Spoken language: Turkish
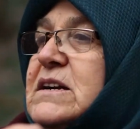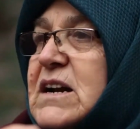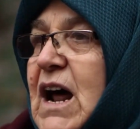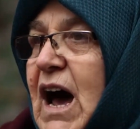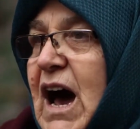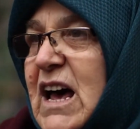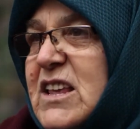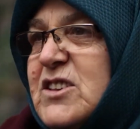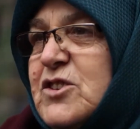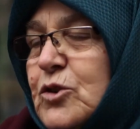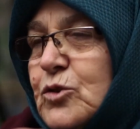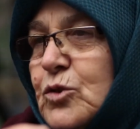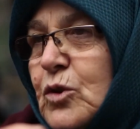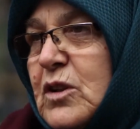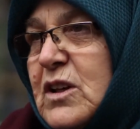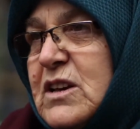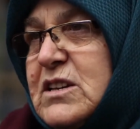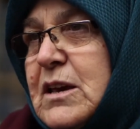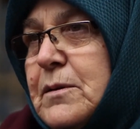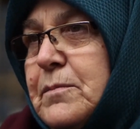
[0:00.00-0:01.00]
Rahatça
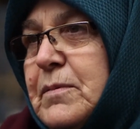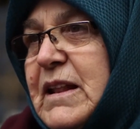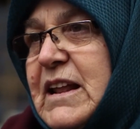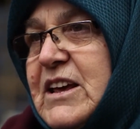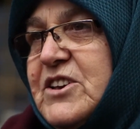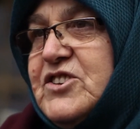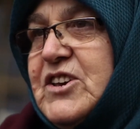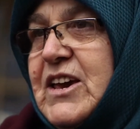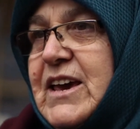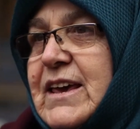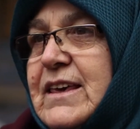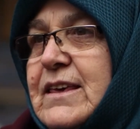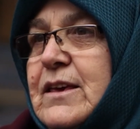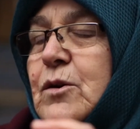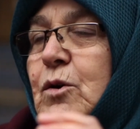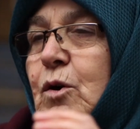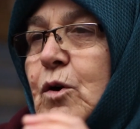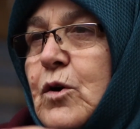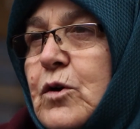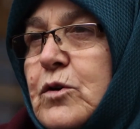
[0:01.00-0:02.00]
dolaşabilecek,
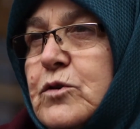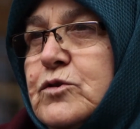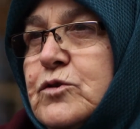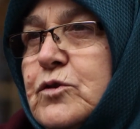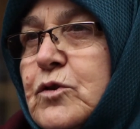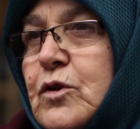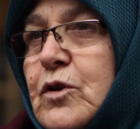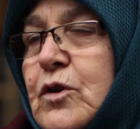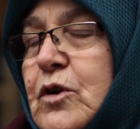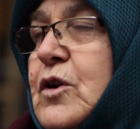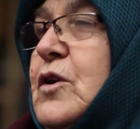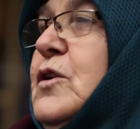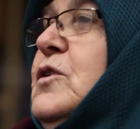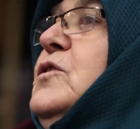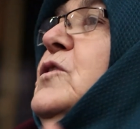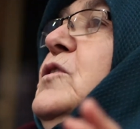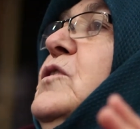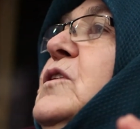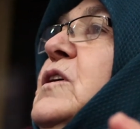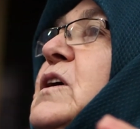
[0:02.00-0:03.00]
özgürlük
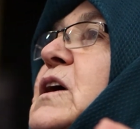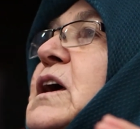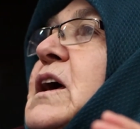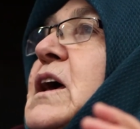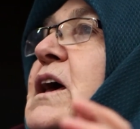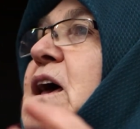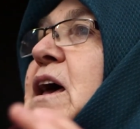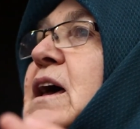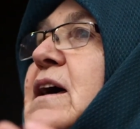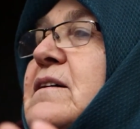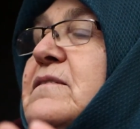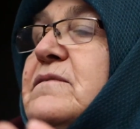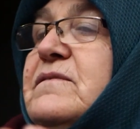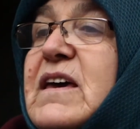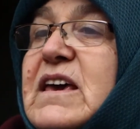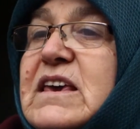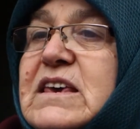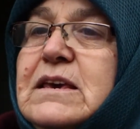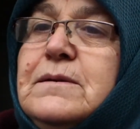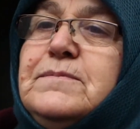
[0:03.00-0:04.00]

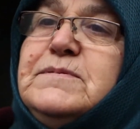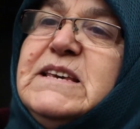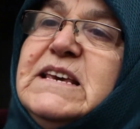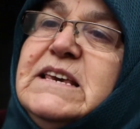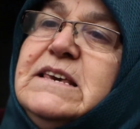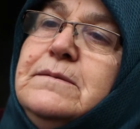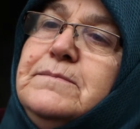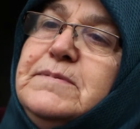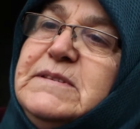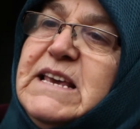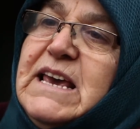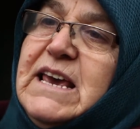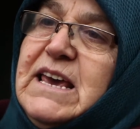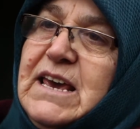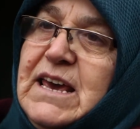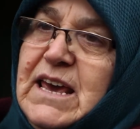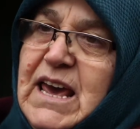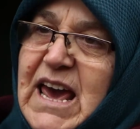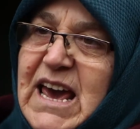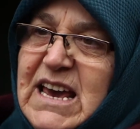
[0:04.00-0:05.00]
ve kimse
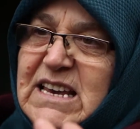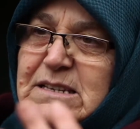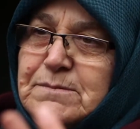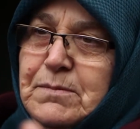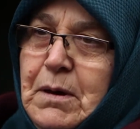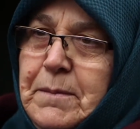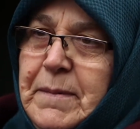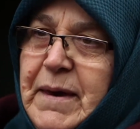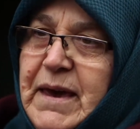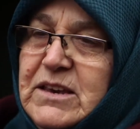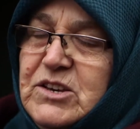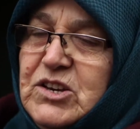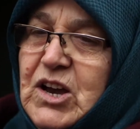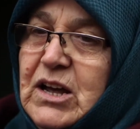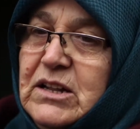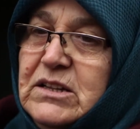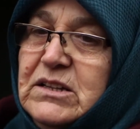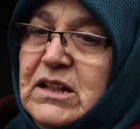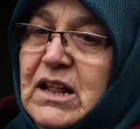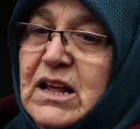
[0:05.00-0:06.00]
kimseyi ezmemek
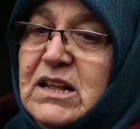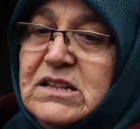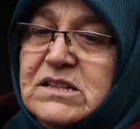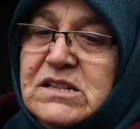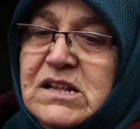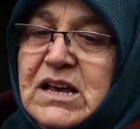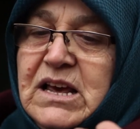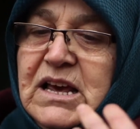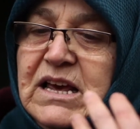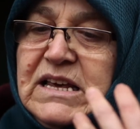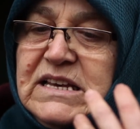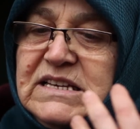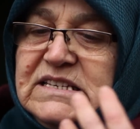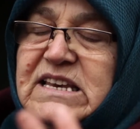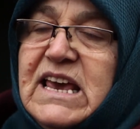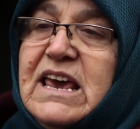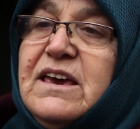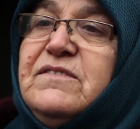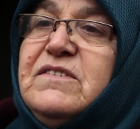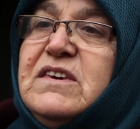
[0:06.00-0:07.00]
şahsinden.
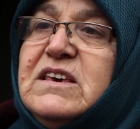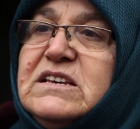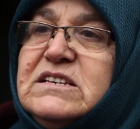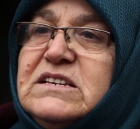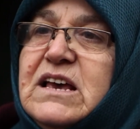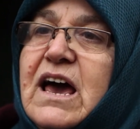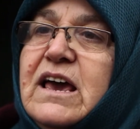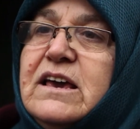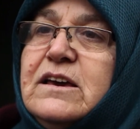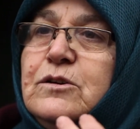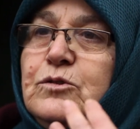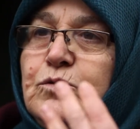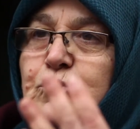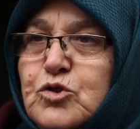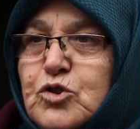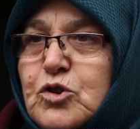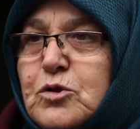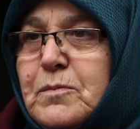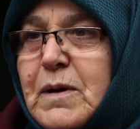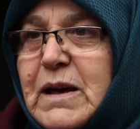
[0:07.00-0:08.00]
Sevgiyi, saygıyı
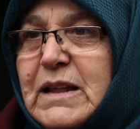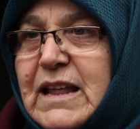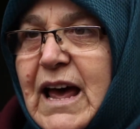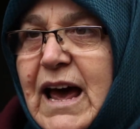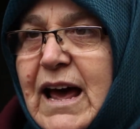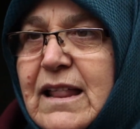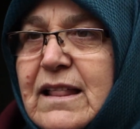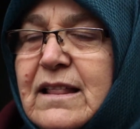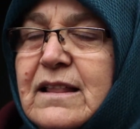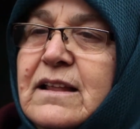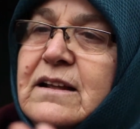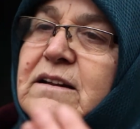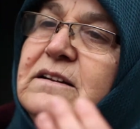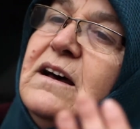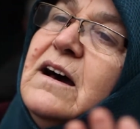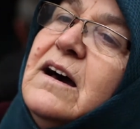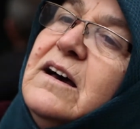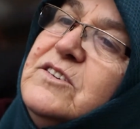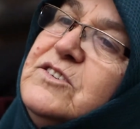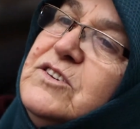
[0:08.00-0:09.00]
düşürmeden
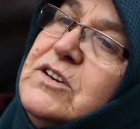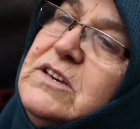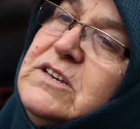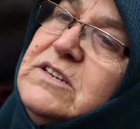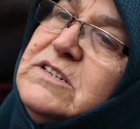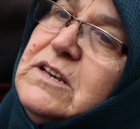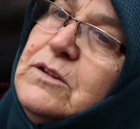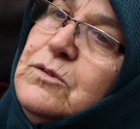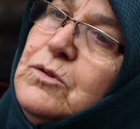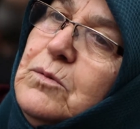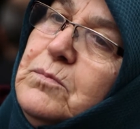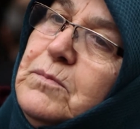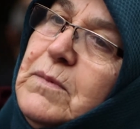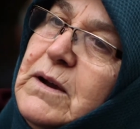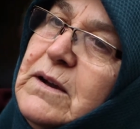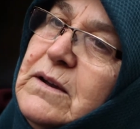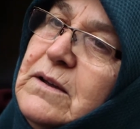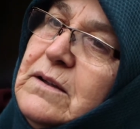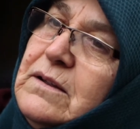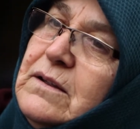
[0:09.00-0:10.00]
rahatça insan olmak.
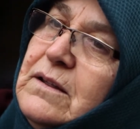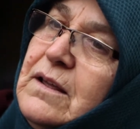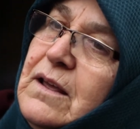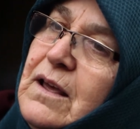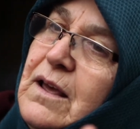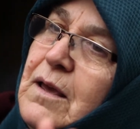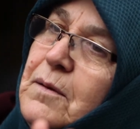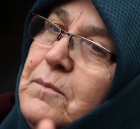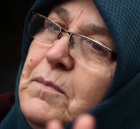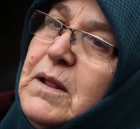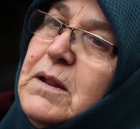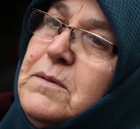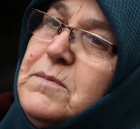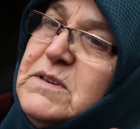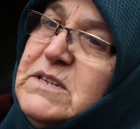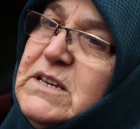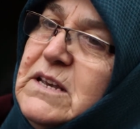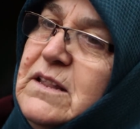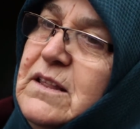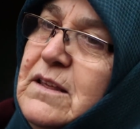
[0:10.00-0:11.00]
Benim
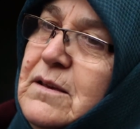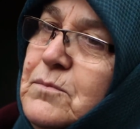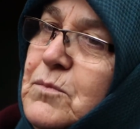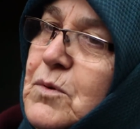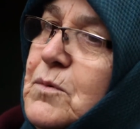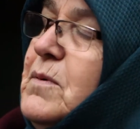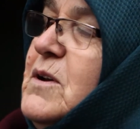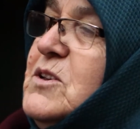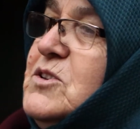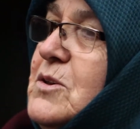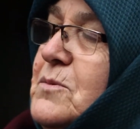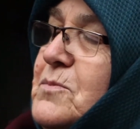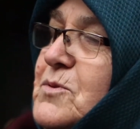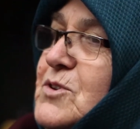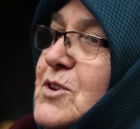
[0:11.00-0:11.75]
istediğim bu, başka bir